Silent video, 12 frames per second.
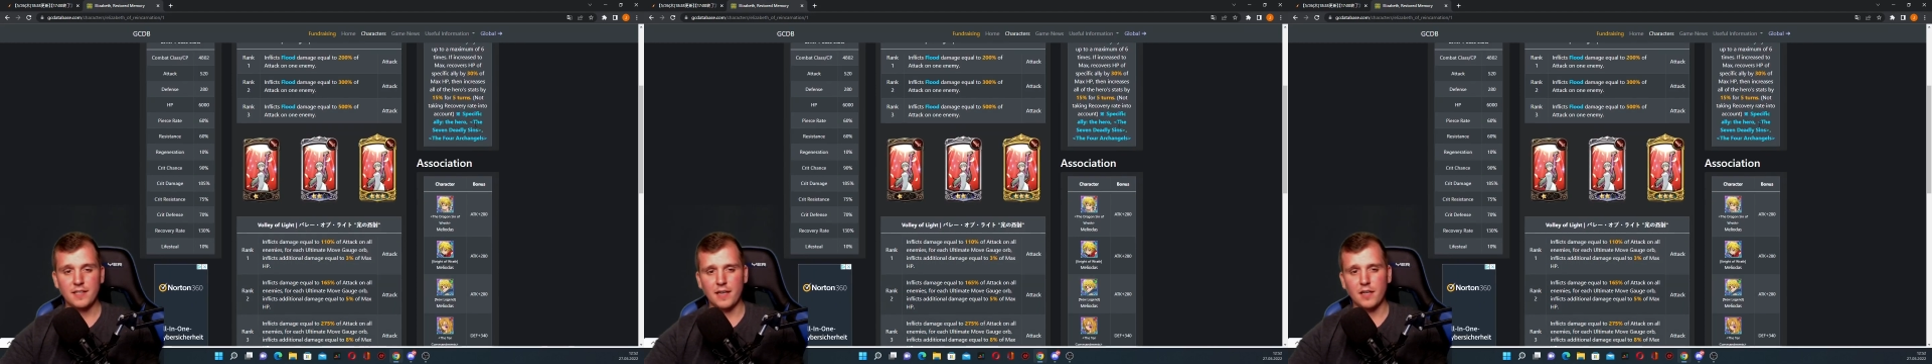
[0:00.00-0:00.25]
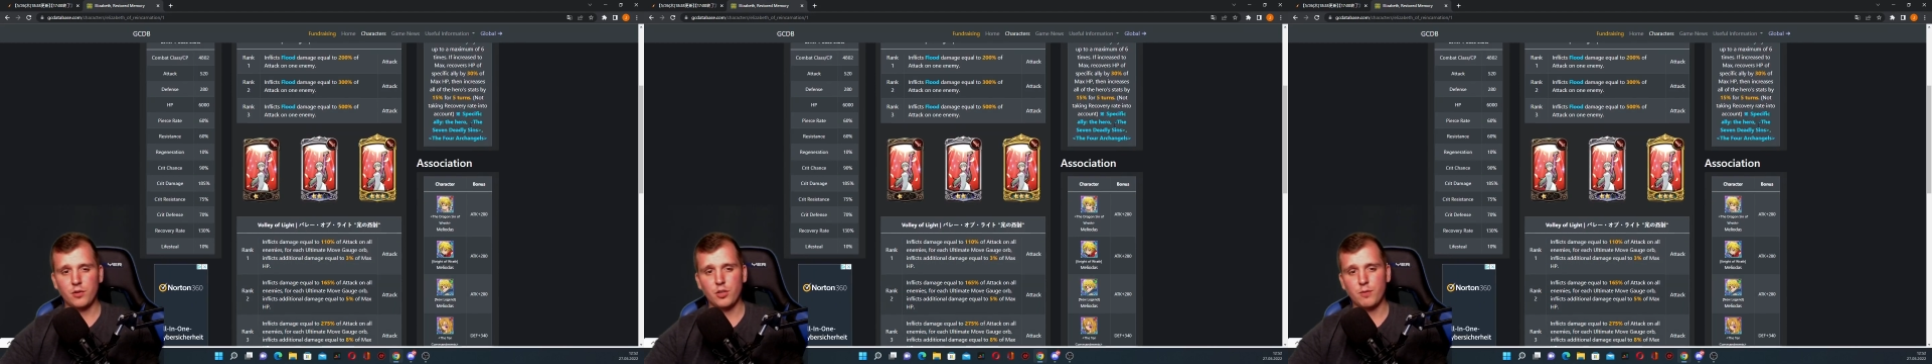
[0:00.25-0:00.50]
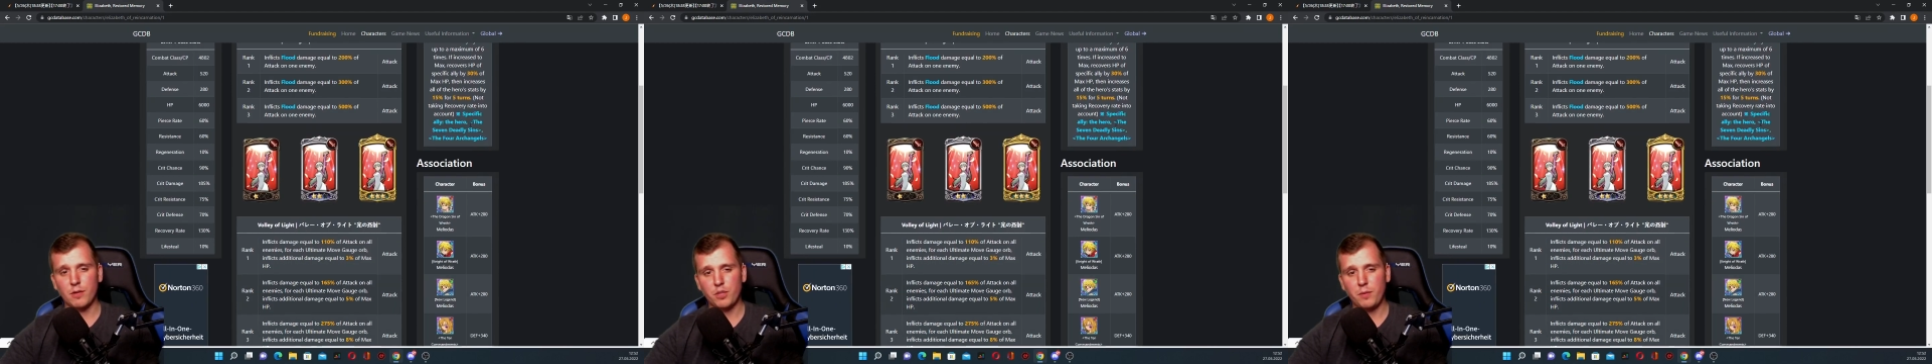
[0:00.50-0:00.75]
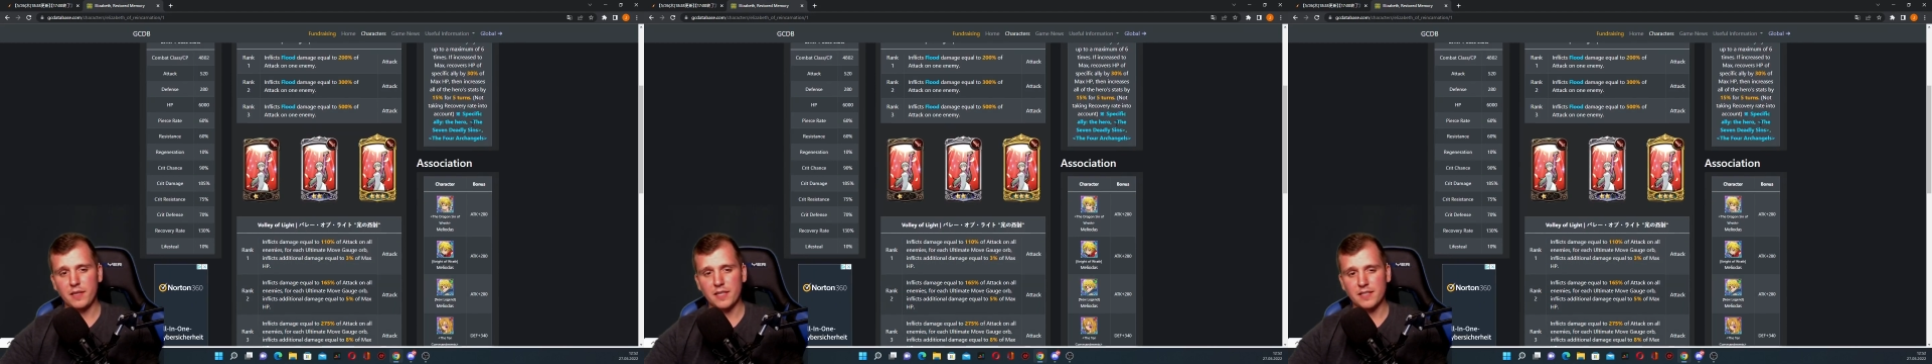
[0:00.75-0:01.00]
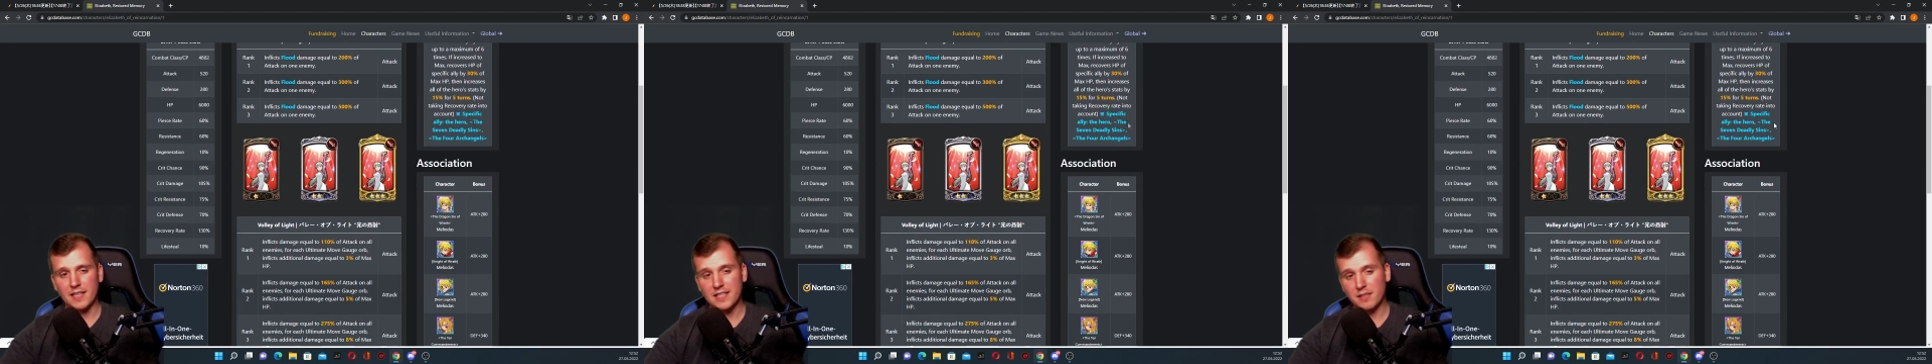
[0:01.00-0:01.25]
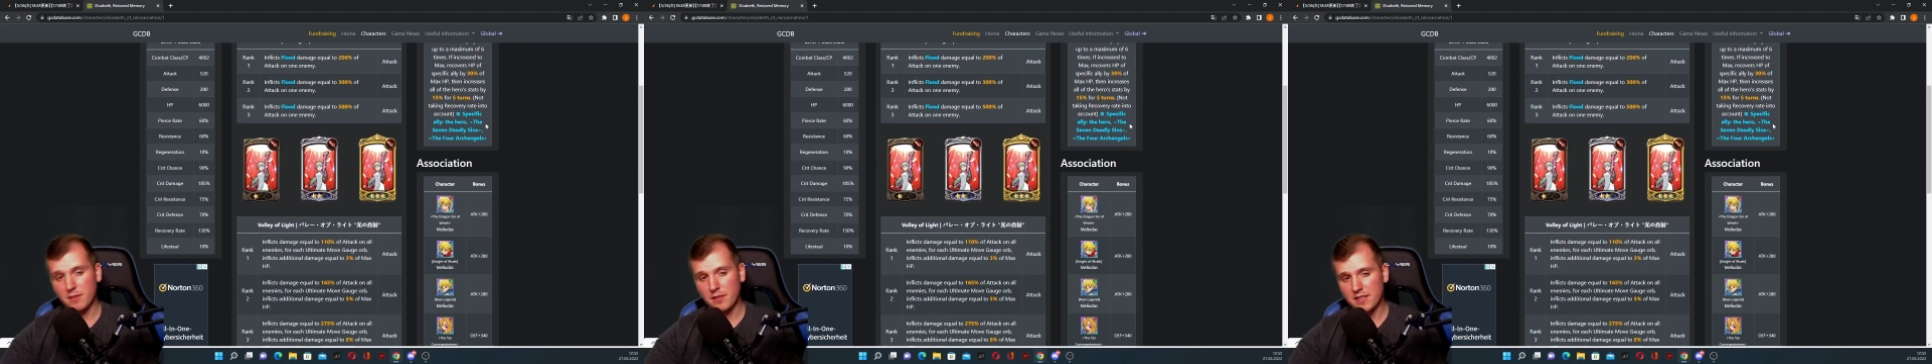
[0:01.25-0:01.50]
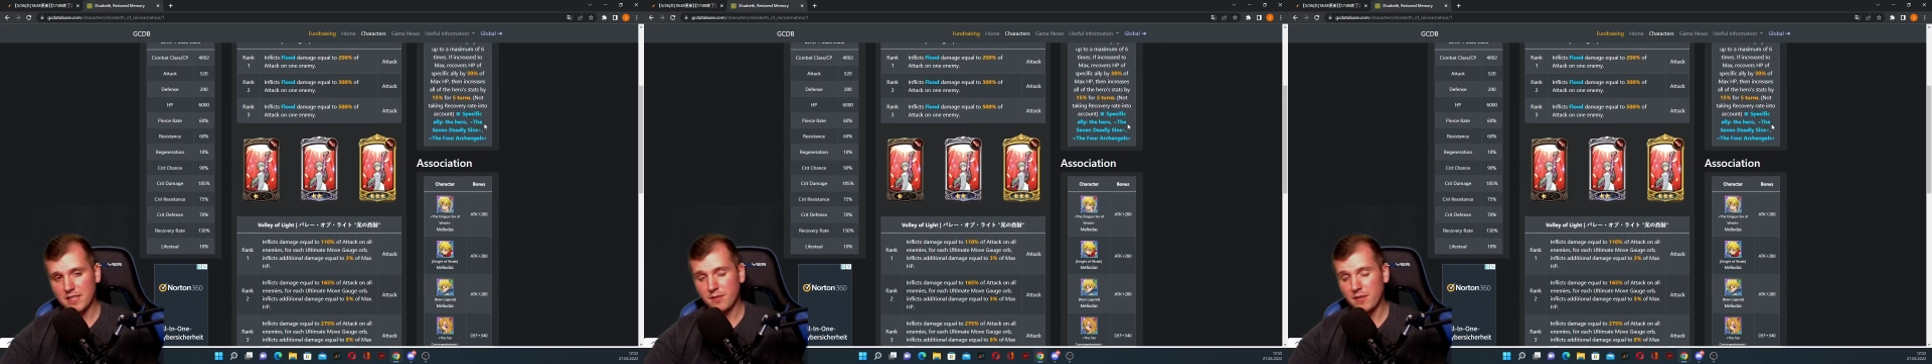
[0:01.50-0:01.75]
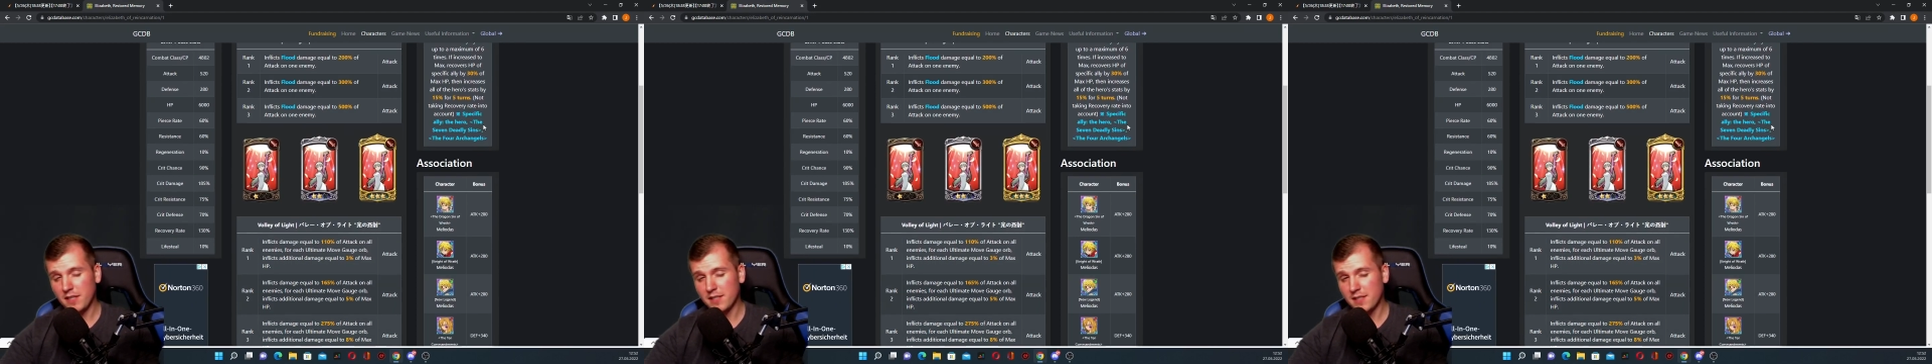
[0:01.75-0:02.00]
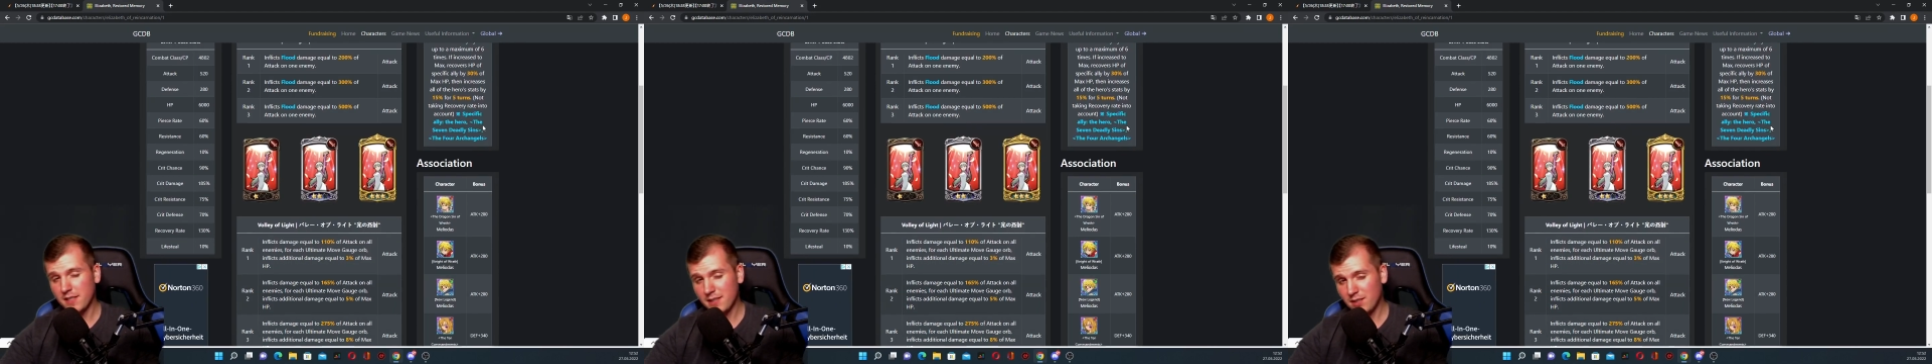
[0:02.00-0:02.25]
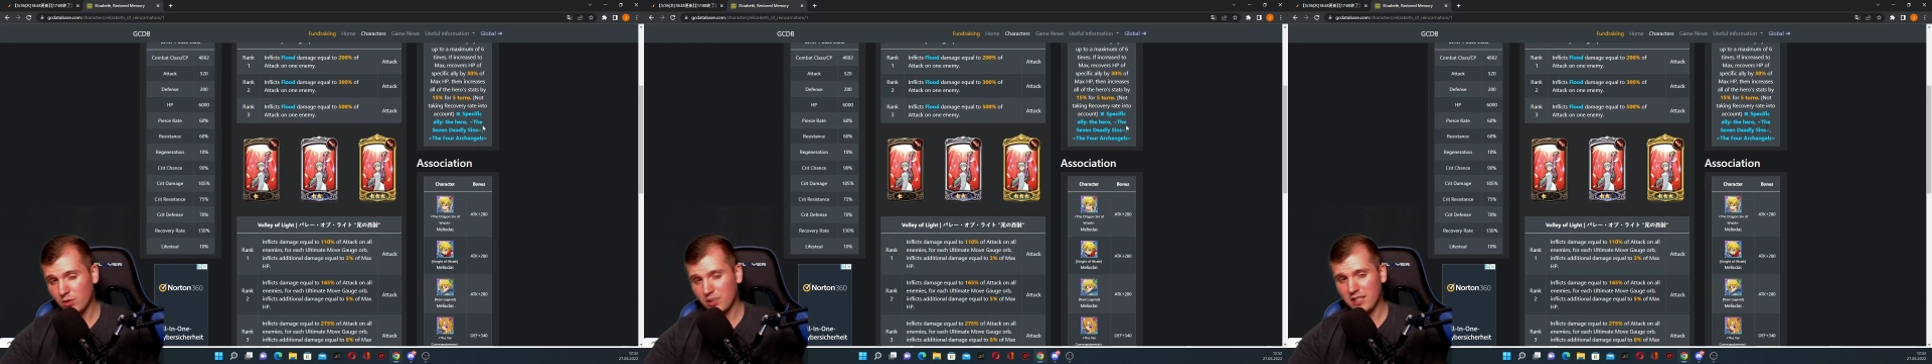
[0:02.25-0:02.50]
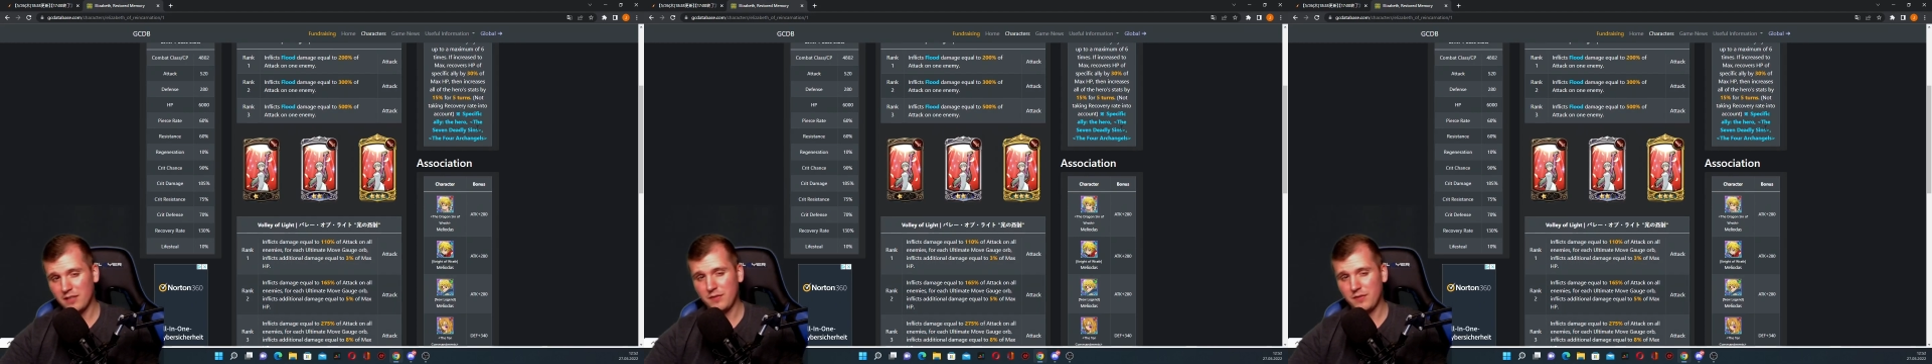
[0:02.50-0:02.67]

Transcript: Dann natürlich, man spielt das Ganze mit den Seven Deadly Sins und den